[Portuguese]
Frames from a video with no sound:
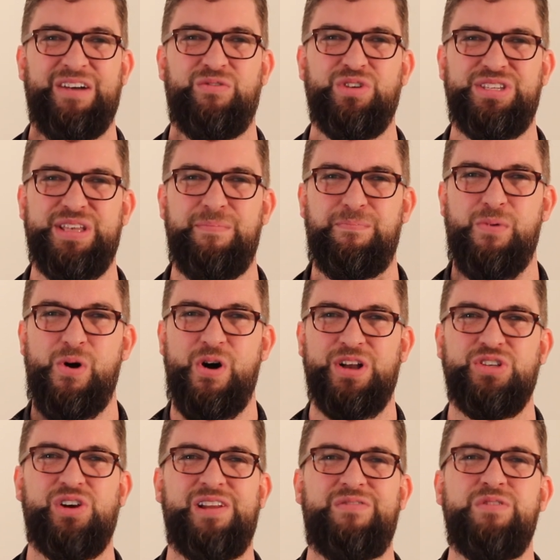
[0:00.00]
Você
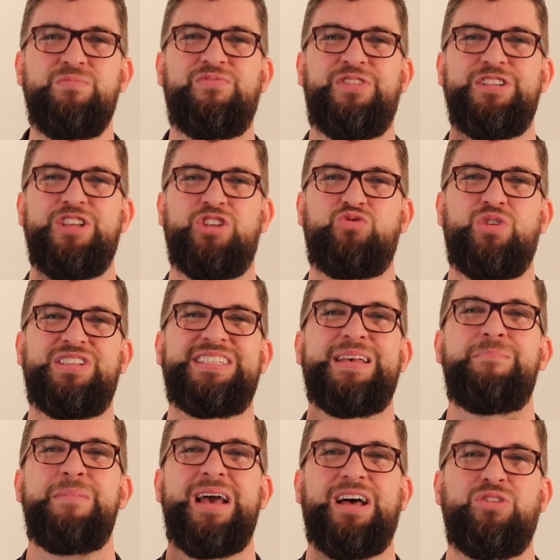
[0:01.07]
pode, olha, vamos fazer a sua
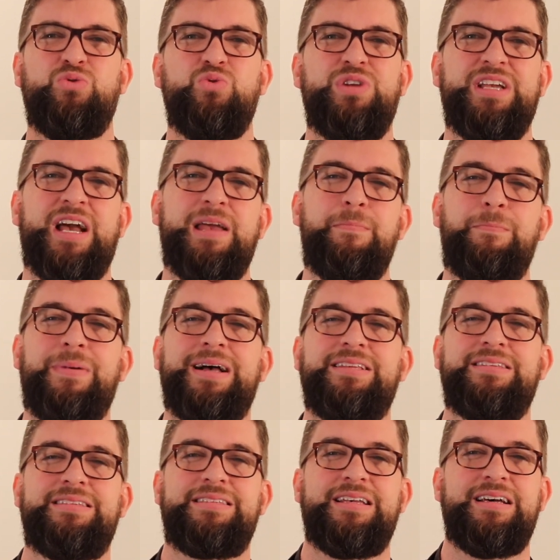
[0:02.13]
semeadura e aí
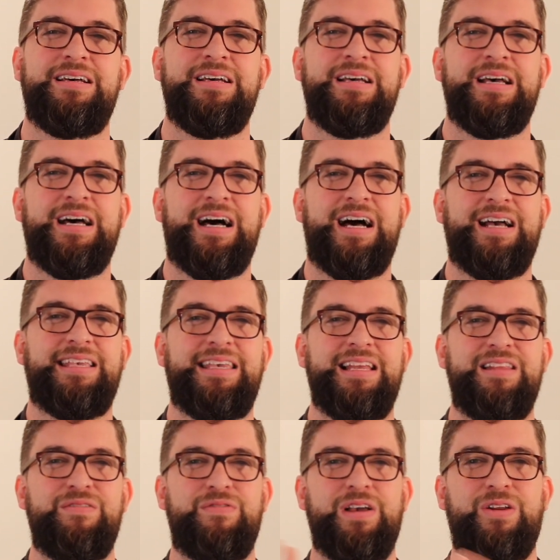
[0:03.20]
passa
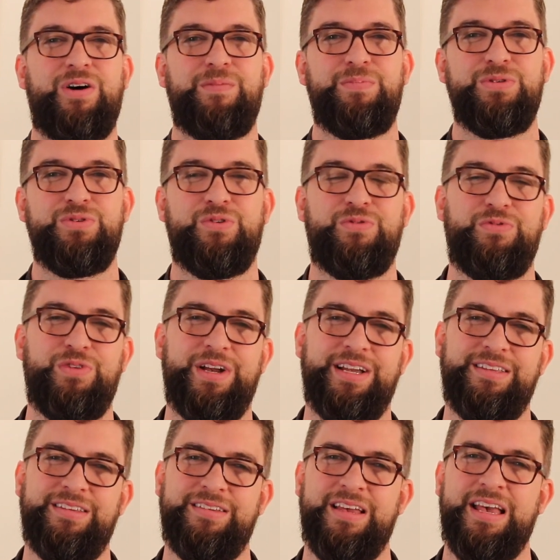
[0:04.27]
aquele envelope de
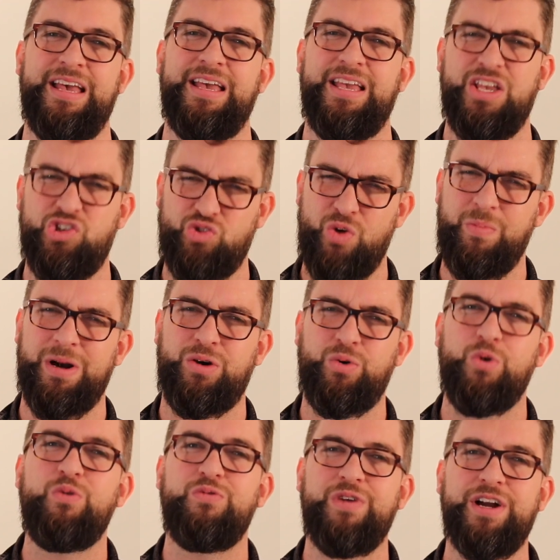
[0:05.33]
ofertas. Isso é uma
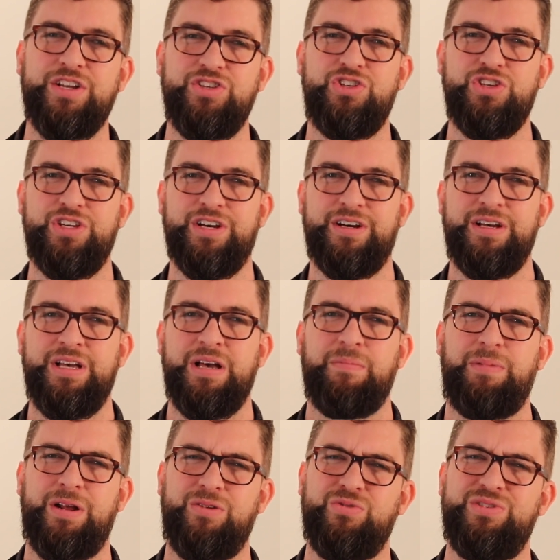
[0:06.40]
covardia,
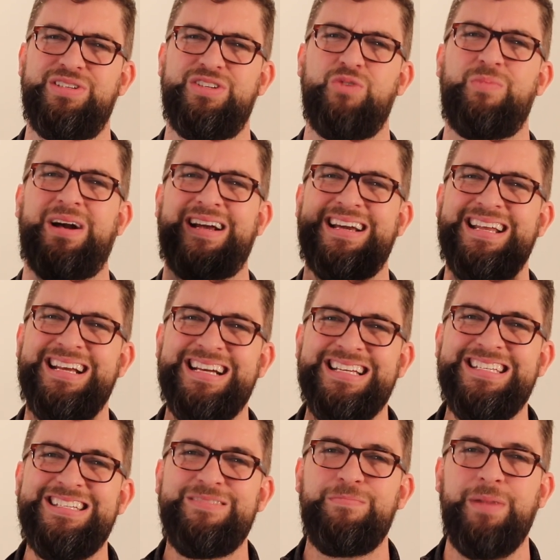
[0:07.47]
para não dizer uma
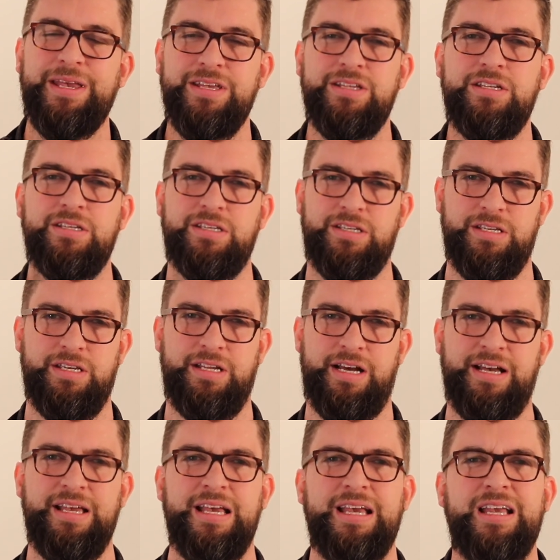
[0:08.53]
grande
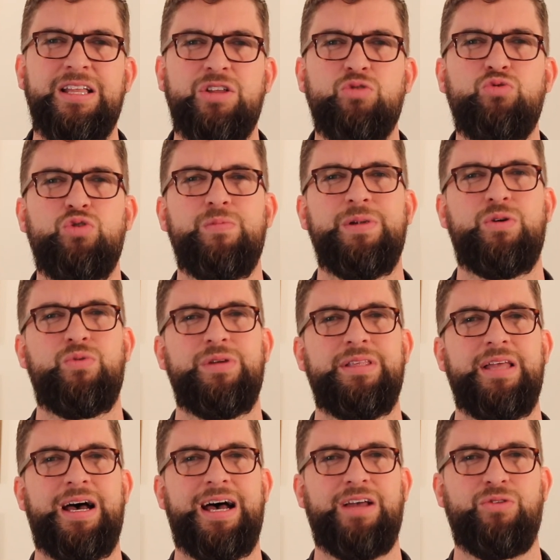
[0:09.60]
mentira. Então tome
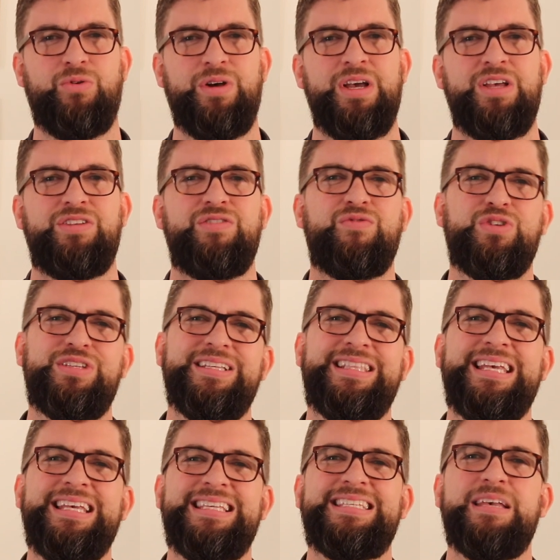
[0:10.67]
cuidado, se você
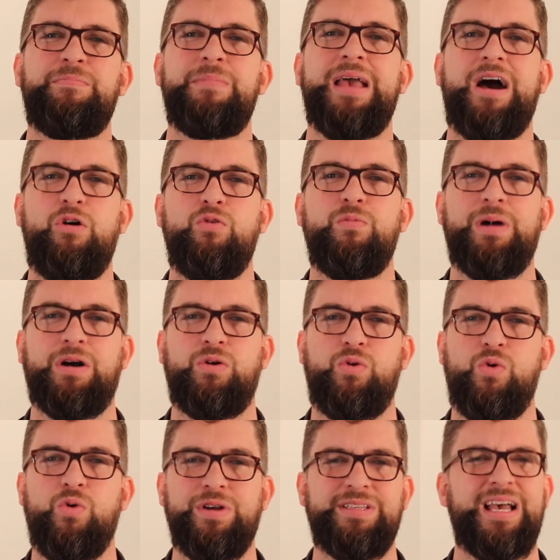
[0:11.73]
tem que semear alguma
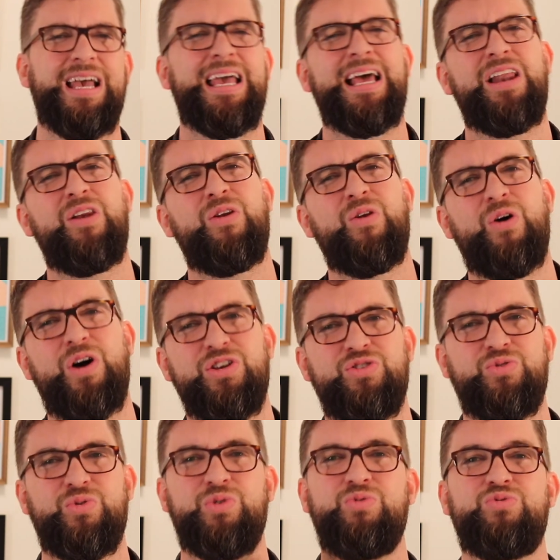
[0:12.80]
coisa, é
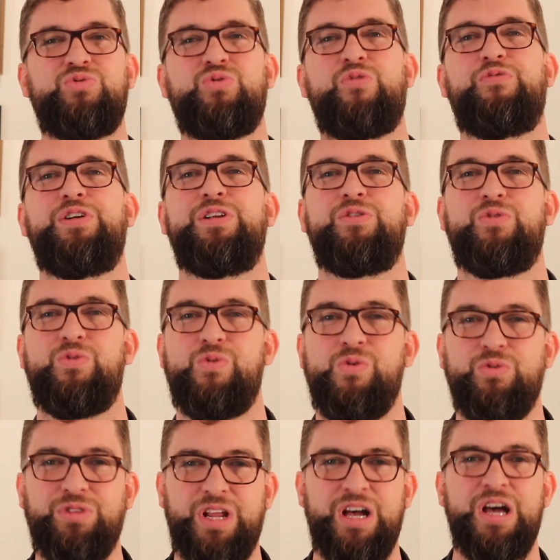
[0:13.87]
lógico, eu não estou falando
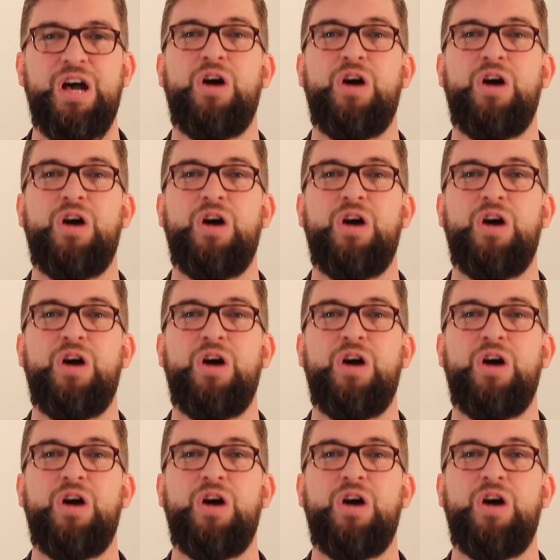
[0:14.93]
contra